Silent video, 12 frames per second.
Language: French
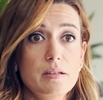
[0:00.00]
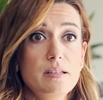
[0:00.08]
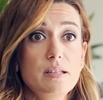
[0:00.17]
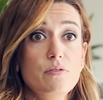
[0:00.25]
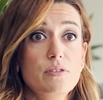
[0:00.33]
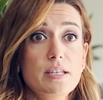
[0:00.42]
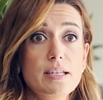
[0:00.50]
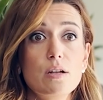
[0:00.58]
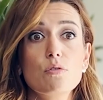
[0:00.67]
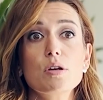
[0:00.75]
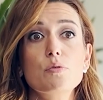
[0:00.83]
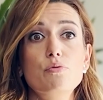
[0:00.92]
des vies
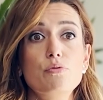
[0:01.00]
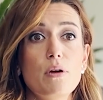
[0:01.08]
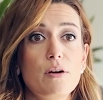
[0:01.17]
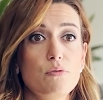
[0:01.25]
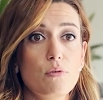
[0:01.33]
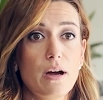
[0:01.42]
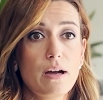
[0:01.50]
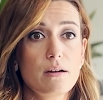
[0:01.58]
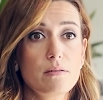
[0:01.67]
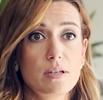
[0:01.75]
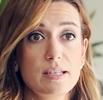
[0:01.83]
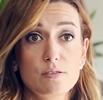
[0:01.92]
qu'elle aurait pu
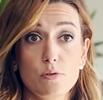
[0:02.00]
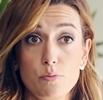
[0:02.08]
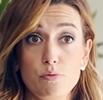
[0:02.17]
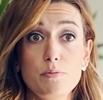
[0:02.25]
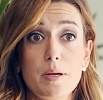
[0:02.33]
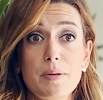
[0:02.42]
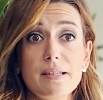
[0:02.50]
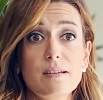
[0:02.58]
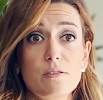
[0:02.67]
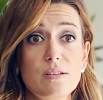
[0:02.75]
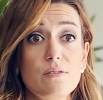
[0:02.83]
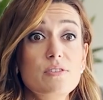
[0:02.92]
avoir. Et ça aurait pu même
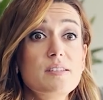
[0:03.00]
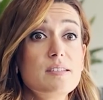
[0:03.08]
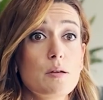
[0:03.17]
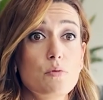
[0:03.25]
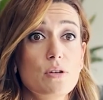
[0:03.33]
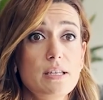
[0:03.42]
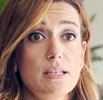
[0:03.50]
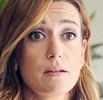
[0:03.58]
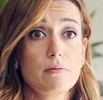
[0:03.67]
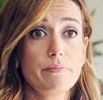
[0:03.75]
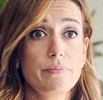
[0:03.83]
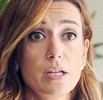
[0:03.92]
être des vies symboliques.
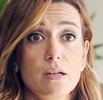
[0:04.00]
Hein.